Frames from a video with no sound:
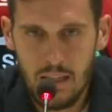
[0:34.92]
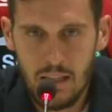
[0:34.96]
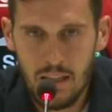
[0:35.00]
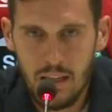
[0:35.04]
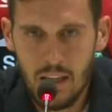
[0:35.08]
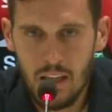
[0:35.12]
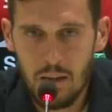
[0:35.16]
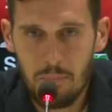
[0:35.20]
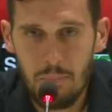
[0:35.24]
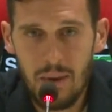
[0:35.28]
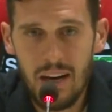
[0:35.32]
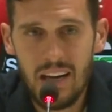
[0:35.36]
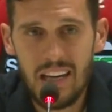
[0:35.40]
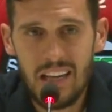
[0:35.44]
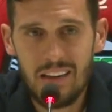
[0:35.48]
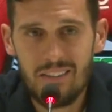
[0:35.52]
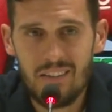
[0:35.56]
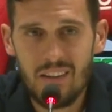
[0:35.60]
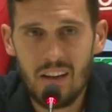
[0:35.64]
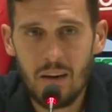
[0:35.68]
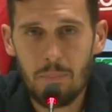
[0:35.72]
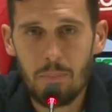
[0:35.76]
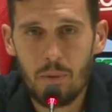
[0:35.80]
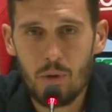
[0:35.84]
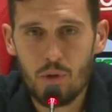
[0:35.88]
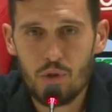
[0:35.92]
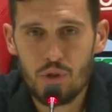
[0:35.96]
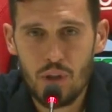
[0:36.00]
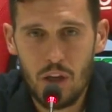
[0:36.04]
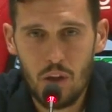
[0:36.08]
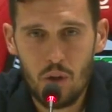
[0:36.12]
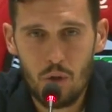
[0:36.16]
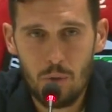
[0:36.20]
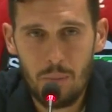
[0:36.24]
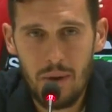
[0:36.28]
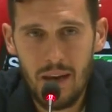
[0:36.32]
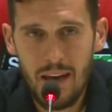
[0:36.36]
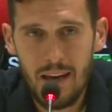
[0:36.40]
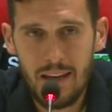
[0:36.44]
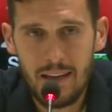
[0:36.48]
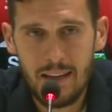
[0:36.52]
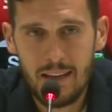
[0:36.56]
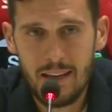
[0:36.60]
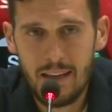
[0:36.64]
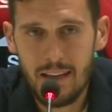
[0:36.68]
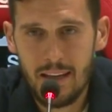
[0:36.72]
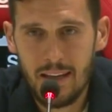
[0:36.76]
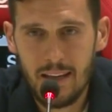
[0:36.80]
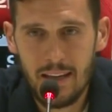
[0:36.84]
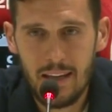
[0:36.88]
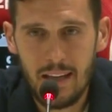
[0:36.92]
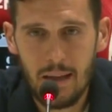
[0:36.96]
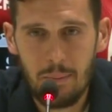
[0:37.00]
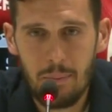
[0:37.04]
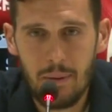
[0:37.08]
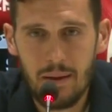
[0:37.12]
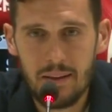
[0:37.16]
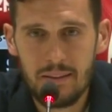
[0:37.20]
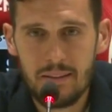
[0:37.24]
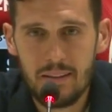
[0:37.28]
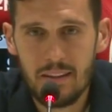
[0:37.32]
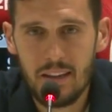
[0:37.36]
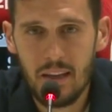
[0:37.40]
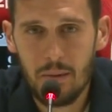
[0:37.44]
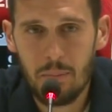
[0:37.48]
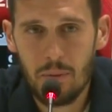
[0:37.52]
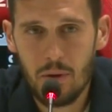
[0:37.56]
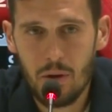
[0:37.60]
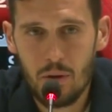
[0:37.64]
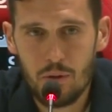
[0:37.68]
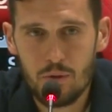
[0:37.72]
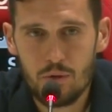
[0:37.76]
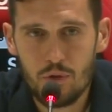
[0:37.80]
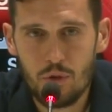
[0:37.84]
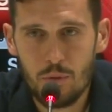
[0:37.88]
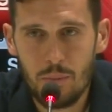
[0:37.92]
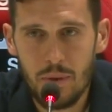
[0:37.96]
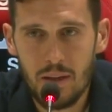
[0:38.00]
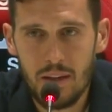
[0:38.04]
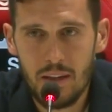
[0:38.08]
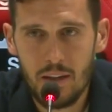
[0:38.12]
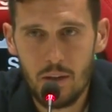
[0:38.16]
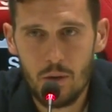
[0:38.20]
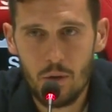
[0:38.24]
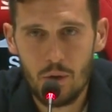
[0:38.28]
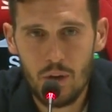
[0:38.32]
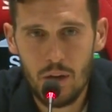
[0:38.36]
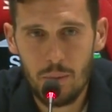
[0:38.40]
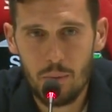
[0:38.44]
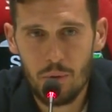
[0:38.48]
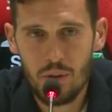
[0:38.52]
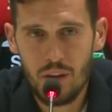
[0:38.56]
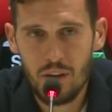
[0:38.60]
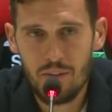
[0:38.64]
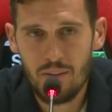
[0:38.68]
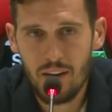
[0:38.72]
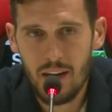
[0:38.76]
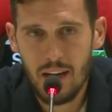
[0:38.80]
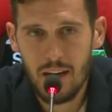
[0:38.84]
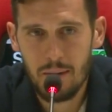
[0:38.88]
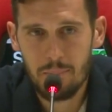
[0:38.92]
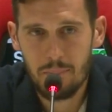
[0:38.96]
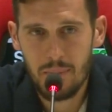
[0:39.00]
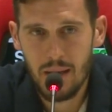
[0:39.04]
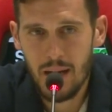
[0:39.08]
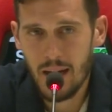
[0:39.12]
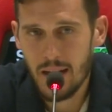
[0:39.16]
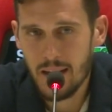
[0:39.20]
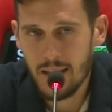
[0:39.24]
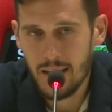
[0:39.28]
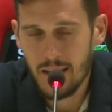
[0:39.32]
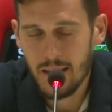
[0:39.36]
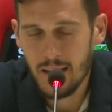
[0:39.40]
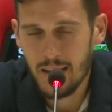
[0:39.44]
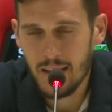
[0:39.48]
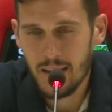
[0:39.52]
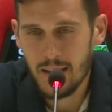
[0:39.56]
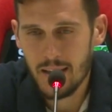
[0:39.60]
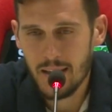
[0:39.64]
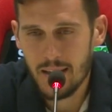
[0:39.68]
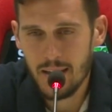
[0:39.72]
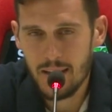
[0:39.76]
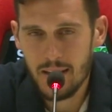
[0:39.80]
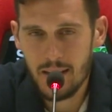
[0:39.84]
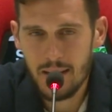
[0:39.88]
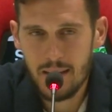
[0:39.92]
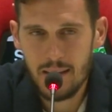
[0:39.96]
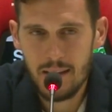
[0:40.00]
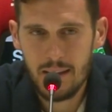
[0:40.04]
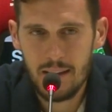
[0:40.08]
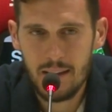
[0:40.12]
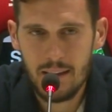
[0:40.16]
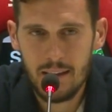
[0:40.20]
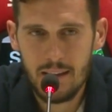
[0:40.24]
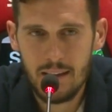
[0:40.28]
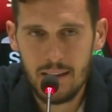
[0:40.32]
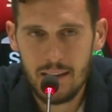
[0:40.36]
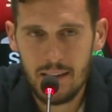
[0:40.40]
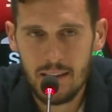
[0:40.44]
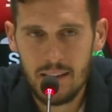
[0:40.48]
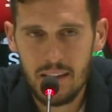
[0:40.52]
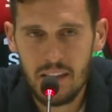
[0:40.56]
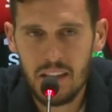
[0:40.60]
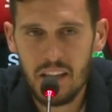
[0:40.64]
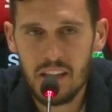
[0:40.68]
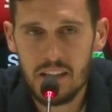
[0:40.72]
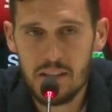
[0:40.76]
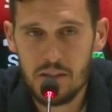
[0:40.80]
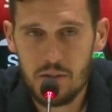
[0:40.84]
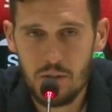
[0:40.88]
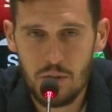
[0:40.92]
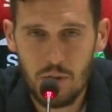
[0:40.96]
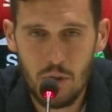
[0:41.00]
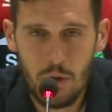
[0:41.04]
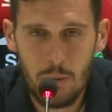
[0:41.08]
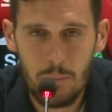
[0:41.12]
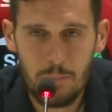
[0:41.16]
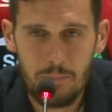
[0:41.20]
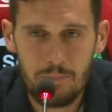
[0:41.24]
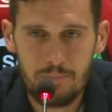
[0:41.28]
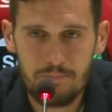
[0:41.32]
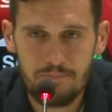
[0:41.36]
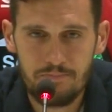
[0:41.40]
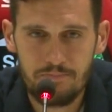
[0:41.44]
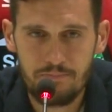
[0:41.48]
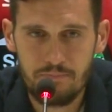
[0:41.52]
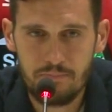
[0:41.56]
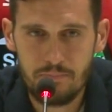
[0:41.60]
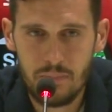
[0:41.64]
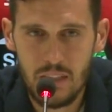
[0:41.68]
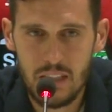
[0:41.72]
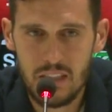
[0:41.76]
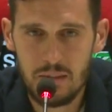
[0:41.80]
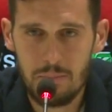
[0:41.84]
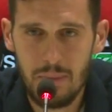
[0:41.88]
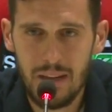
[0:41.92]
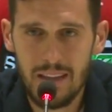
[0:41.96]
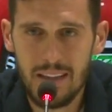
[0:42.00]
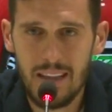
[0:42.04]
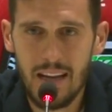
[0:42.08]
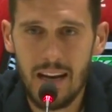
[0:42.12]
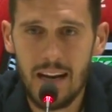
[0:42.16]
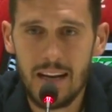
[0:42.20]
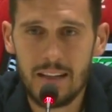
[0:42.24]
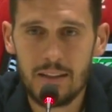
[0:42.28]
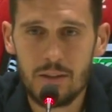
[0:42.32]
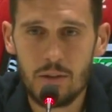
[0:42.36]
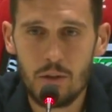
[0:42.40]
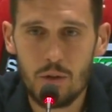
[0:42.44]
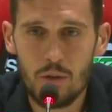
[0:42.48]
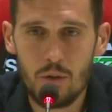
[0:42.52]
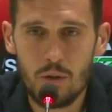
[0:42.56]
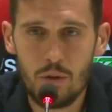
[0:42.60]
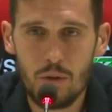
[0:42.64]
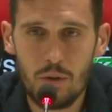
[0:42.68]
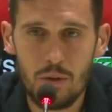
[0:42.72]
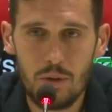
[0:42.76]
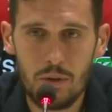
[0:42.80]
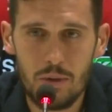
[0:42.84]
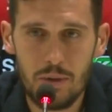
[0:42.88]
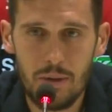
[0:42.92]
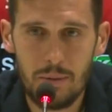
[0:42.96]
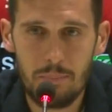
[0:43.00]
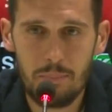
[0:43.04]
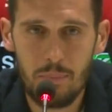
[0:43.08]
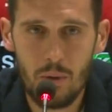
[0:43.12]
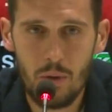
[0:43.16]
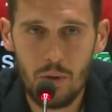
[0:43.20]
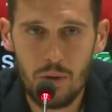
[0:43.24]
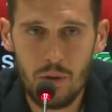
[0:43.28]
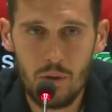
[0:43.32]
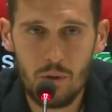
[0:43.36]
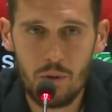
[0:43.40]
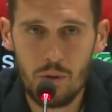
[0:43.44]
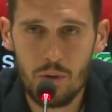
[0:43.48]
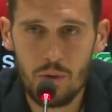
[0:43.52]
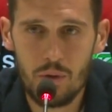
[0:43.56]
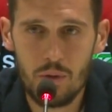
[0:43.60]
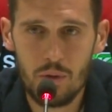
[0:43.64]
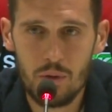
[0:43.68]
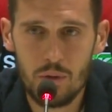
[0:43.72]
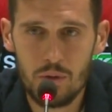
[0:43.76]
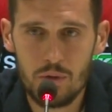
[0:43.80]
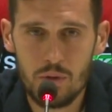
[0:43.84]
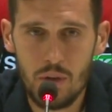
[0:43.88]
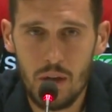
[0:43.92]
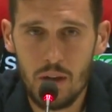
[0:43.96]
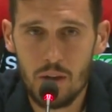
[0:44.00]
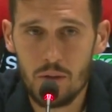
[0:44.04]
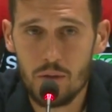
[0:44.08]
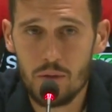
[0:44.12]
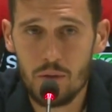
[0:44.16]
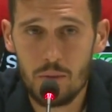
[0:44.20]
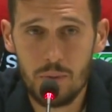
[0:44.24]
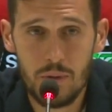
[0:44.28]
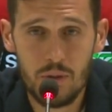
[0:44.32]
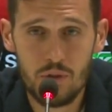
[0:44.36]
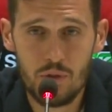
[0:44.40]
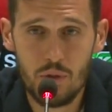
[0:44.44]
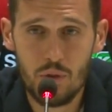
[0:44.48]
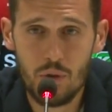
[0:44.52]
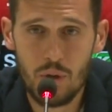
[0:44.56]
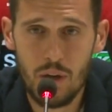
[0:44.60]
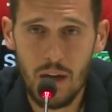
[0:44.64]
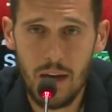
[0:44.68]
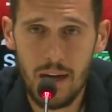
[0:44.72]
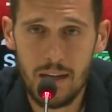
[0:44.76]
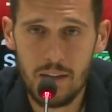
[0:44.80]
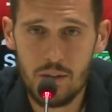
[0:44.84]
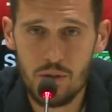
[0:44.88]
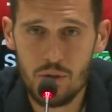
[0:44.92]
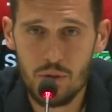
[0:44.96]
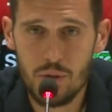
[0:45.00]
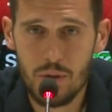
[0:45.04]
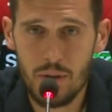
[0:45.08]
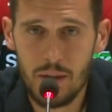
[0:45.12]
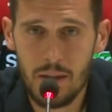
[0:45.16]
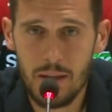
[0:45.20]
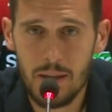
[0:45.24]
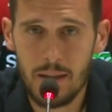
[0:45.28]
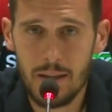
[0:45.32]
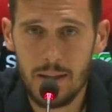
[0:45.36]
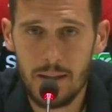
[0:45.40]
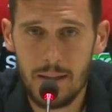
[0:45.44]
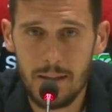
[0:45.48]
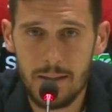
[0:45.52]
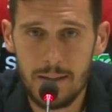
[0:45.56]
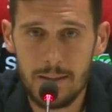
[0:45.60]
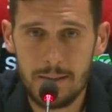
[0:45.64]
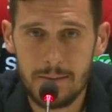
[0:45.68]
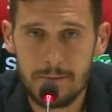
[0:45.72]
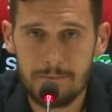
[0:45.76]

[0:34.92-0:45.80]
il Bari aveva approcciato bene la partita, però insomma il rigore poteva cambiare l'inizio, no? sbagliandolo e poi loro hanno preso coraggio e,